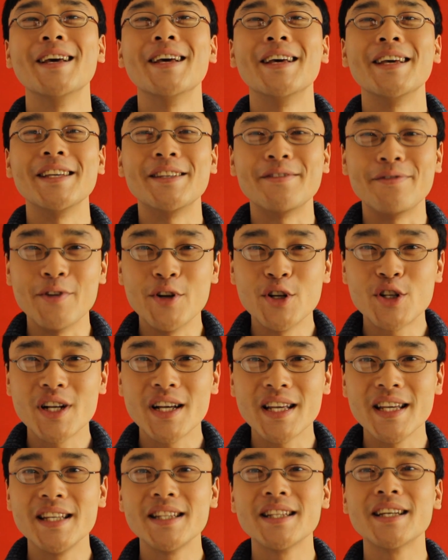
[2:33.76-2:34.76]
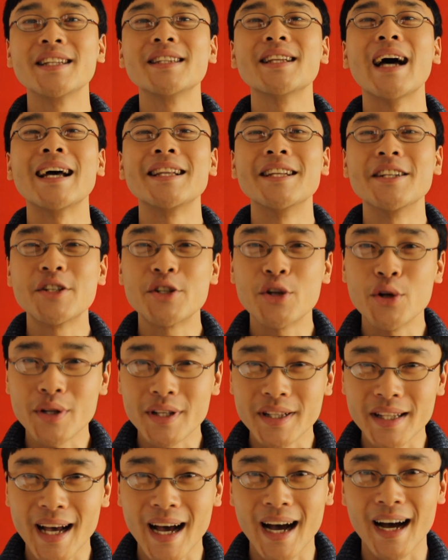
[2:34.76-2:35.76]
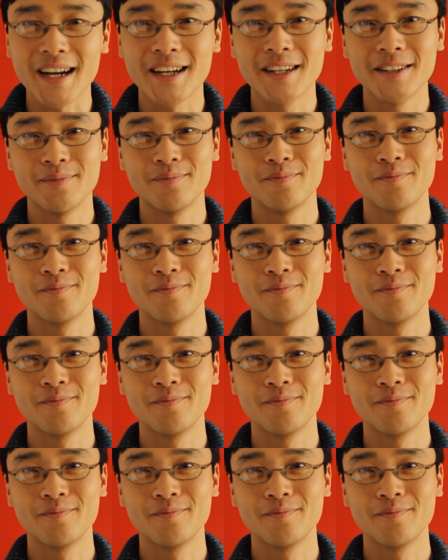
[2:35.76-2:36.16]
Ich wünsche Ihnen einen schönen Tag.